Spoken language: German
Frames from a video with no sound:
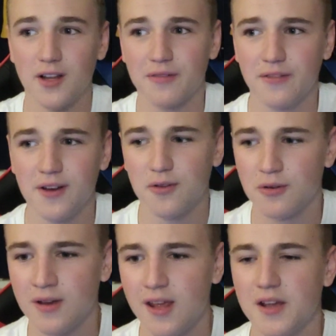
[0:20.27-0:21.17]
Es war wieder
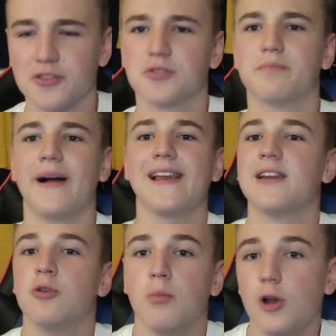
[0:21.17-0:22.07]
so ein, so ein Ball,
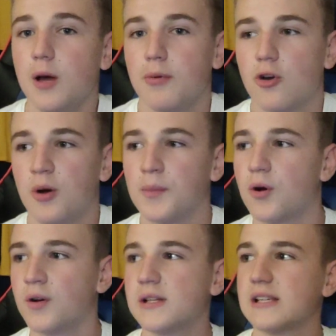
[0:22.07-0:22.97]
den nur Müller bekommen
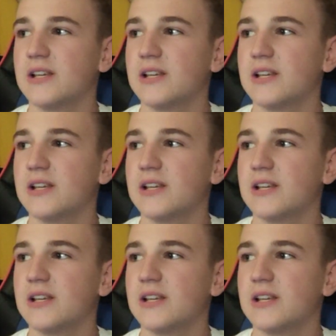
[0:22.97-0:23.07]
konnte.